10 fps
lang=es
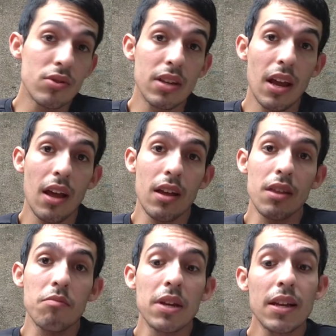o
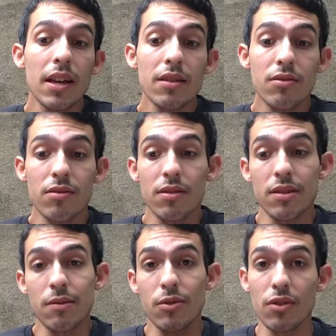sea, en mi caso,
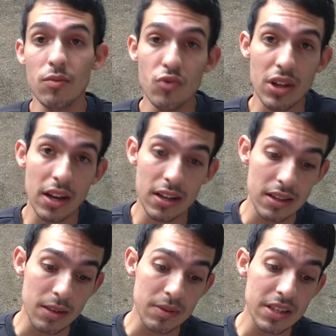y veo que mucha
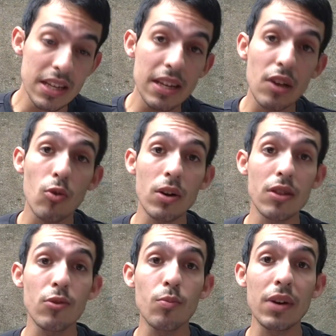gente sigue
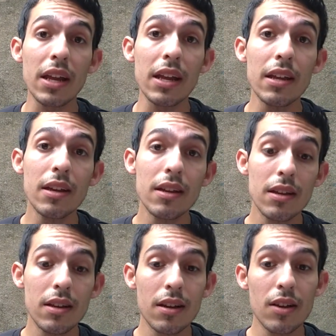cobrando por ahí,
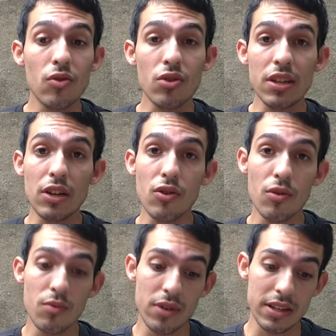no sé
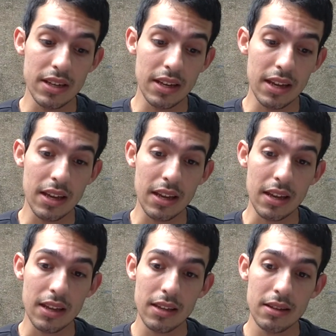cómo, así
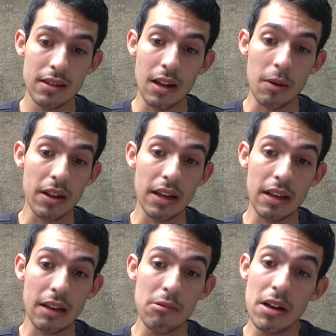que la verdad
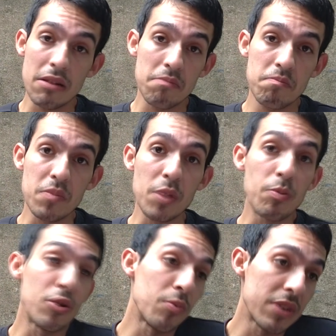que, bueno,
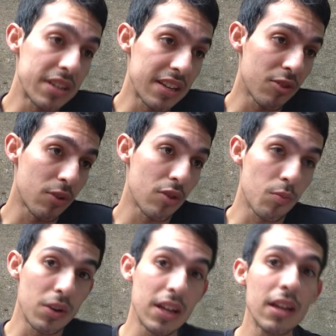espero poder seguir
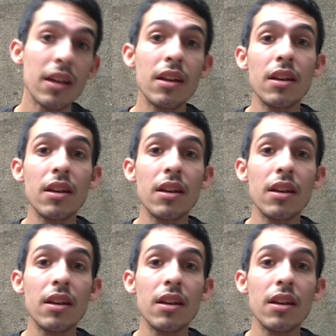cobrando por ahí.